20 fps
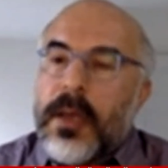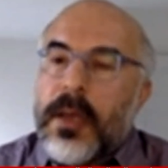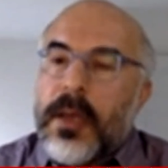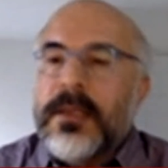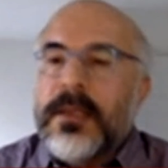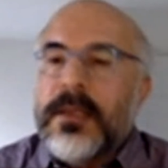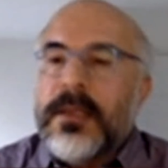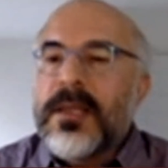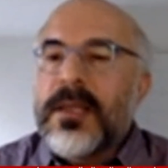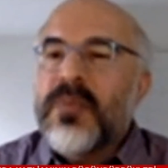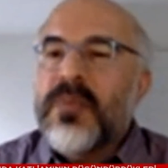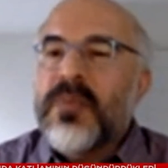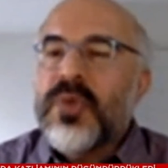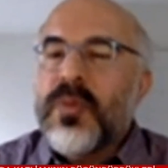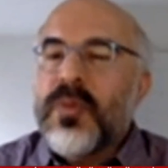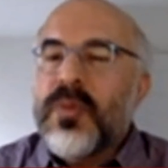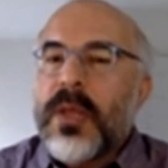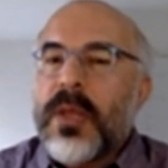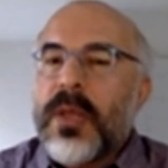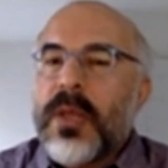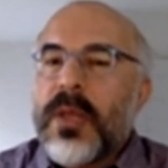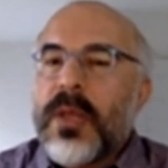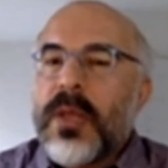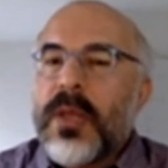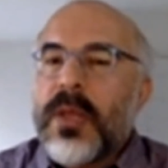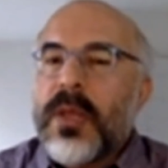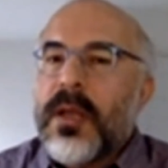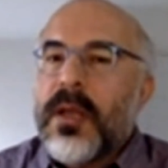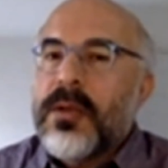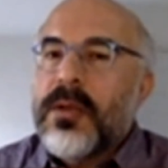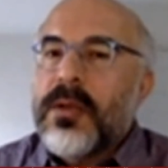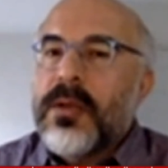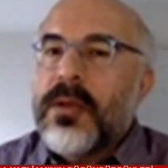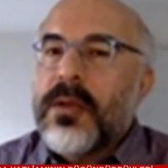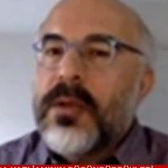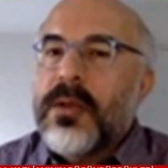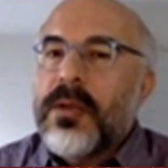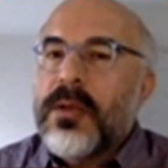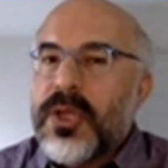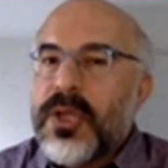azınlık Müslümanların
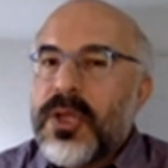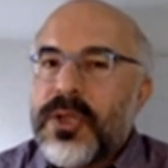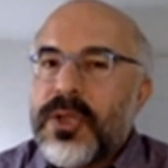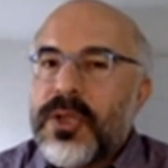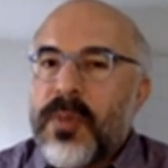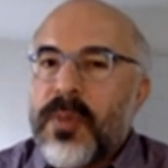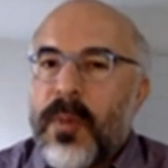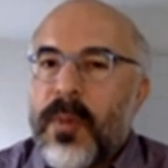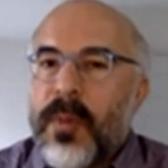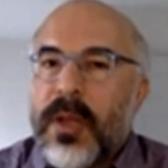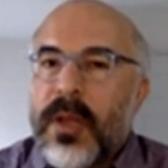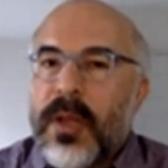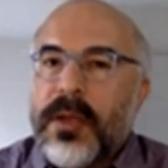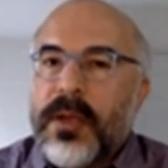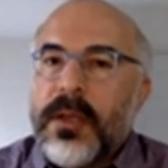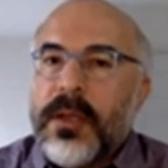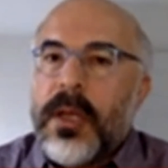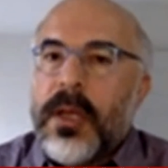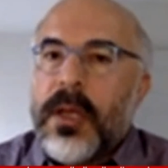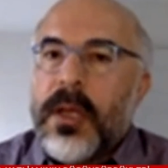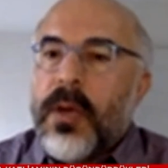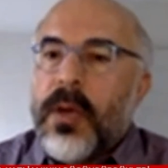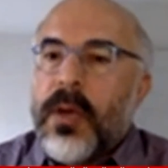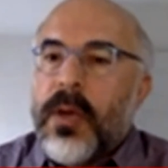dünyasına bulaştırmamaları,